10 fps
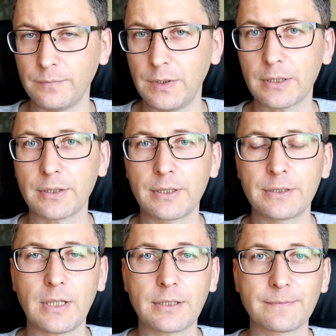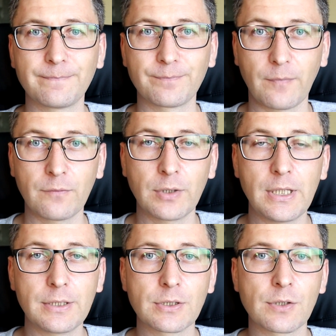Некоторые из нас,
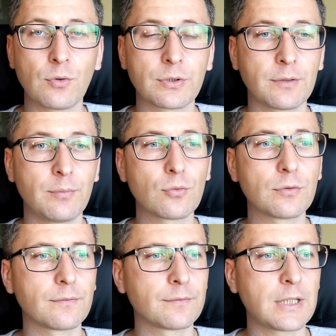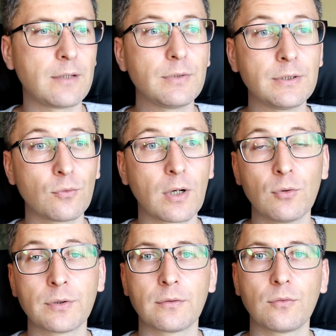владельцы животных, берут взаймы у
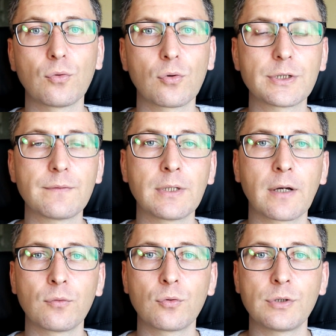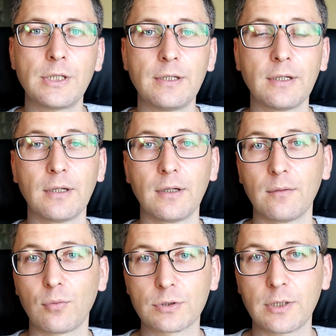кого-то, у родственников, у друзей,
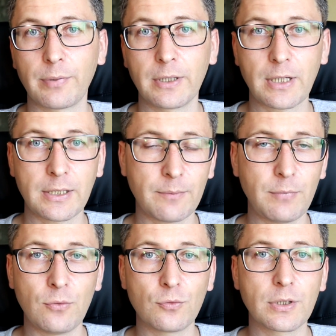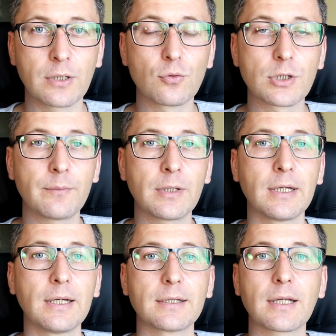просто поиграть, обмениваться игрушками.
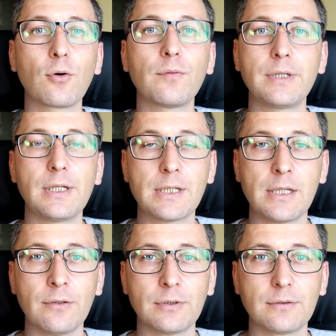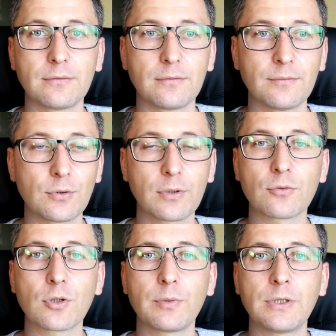Такого нельзя делать. Все
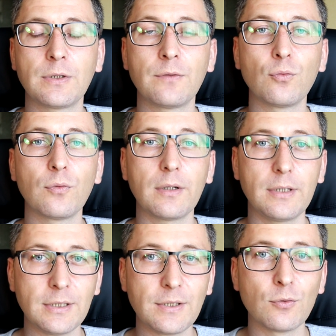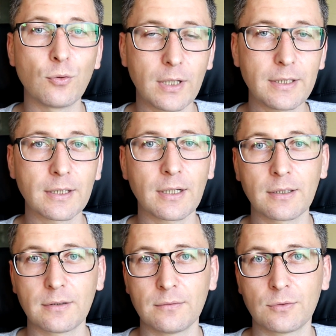должно быть индивидуально,
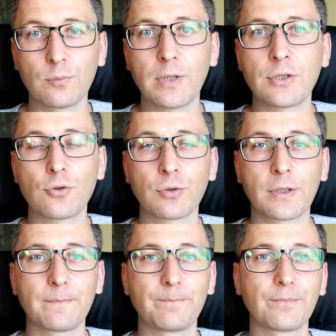как э, зубная щетка.